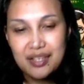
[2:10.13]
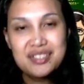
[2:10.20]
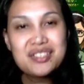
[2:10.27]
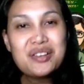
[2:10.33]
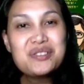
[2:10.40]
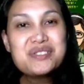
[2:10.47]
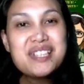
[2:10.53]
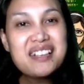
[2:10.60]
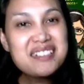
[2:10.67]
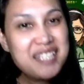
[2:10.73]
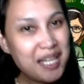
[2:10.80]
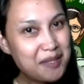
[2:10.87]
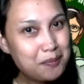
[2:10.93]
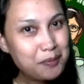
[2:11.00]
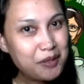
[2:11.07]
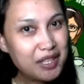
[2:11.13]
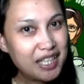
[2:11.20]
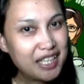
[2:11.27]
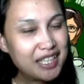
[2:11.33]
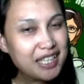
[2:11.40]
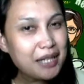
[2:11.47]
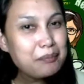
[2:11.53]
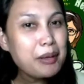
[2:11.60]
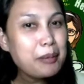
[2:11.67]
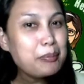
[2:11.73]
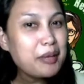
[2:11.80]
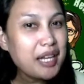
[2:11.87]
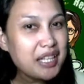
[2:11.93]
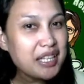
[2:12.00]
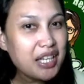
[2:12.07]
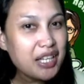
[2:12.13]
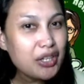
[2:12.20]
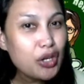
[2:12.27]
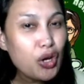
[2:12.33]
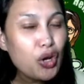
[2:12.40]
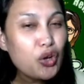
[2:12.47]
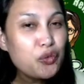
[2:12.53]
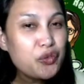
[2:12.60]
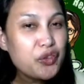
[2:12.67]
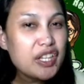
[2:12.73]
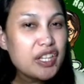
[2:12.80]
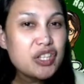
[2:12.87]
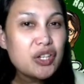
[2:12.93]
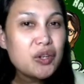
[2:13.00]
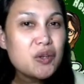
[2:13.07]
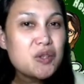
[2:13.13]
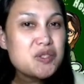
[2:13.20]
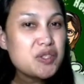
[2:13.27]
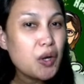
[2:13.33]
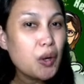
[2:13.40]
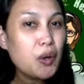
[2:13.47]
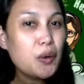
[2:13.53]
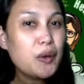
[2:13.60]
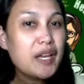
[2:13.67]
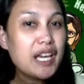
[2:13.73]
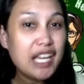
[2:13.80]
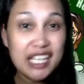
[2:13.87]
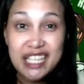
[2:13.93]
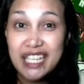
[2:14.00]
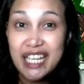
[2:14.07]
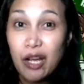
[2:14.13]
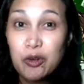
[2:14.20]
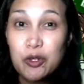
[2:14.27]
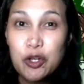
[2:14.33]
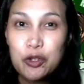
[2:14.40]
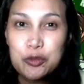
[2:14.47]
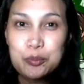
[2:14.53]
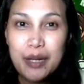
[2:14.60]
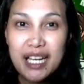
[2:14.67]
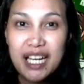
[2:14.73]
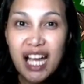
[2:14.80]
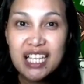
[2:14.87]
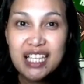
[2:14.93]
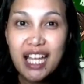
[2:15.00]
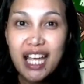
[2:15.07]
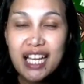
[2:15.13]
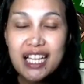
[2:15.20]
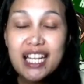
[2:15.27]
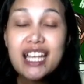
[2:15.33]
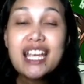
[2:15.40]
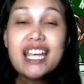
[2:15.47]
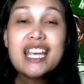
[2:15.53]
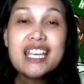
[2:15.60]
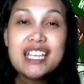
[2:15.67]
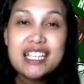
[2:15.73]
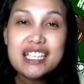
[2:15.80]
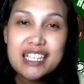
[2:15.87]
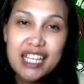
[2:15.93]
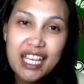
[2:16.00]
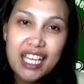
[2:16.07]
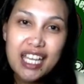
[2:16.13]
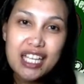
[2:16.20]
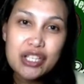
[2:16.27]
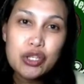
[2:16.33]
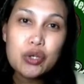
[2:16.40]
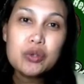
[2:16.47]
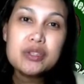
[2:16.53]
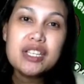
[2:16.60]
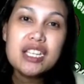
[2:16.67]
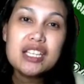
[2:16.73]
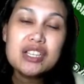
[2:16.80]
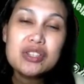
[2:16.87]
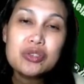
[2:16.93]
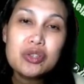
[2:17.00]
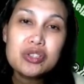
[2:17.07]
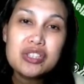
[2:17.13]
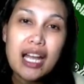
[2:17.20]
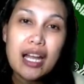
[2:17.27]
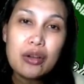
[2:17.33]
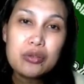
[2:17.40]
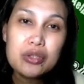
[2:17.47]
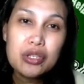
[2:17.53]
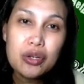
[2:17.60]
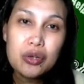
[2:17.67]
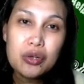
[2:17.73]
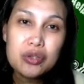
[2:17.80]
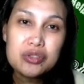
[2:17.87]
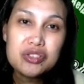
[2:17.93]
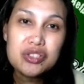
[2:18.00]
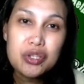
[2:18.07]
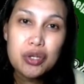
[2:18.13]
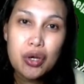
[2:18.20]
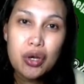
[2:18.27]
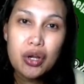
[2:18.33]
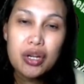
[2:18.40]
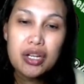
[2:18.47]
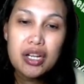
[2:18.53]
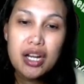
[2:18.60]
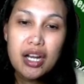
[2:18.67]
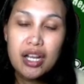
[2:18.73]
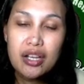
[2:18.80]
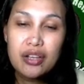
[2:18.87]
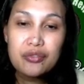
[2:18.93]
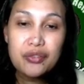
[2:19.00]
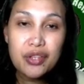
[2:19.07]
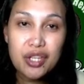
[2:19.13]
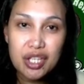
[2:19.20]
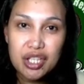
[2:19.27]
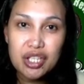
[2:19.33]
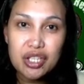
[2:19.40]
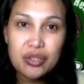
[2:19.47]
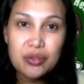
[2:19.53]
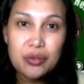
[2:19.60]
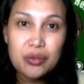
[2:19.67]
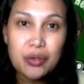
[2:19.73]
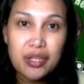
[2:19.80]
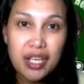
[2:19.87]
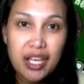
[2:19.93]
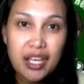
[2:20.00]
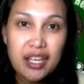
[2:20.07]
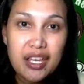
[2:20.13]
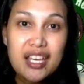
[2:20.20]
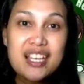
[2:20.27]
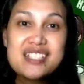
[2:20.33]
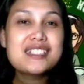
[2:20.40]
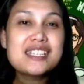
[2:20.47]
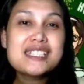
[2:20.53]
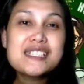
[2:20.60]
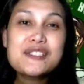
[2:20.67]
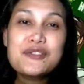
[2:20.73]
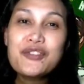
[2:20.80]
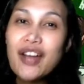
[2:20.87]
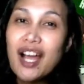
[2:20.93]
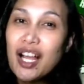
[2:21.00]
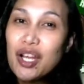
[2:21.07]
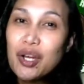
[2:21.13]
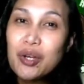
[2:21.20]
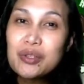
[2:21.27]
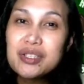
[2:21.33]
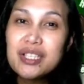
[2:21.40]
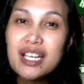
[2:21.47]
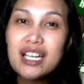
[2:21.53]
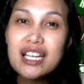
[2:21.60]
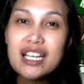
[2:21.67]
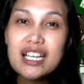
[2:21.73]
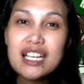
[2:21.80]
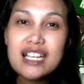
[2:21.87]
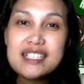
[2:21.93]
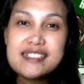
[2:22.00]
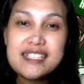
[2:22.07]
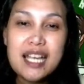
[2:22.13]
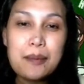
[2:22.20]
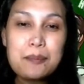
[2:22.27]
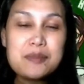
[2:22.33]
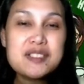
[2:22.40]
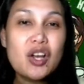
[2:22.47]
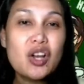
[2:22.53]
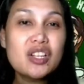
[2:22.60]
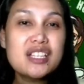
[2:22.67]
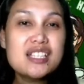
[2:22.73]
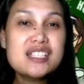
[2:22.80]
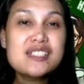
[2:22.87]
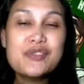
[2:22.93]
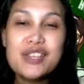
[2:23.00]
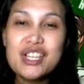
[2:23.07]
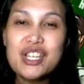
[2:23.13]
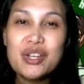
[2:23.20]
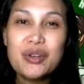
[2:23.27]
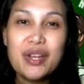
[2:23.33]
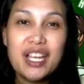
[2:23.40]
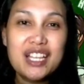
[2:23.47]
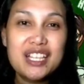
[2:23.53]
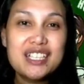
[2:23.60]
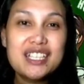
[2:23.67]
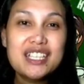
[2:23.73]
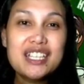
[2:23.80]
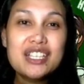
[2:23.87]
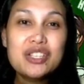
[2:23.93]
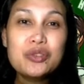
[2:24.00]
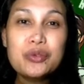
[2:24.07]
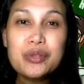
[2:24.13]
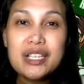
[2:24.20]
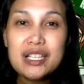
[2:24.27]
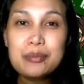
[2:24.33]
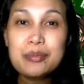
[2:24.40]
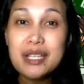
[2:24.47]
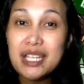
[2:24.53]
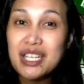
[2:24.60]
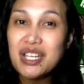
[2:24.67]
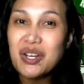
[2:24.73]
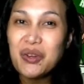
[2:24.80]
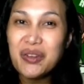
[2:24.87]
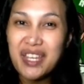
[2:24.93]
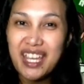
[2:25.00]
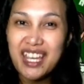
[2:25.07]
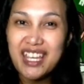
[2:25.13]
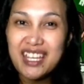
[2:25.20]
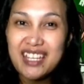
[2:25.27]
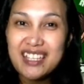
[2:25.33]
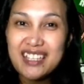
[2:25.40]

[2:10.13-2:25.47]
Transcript: So, successfully, nagpe-play na yung video. So, i-download ba natin? Hindi. No need to download your video video okay just follow the steps on this video and you will be okay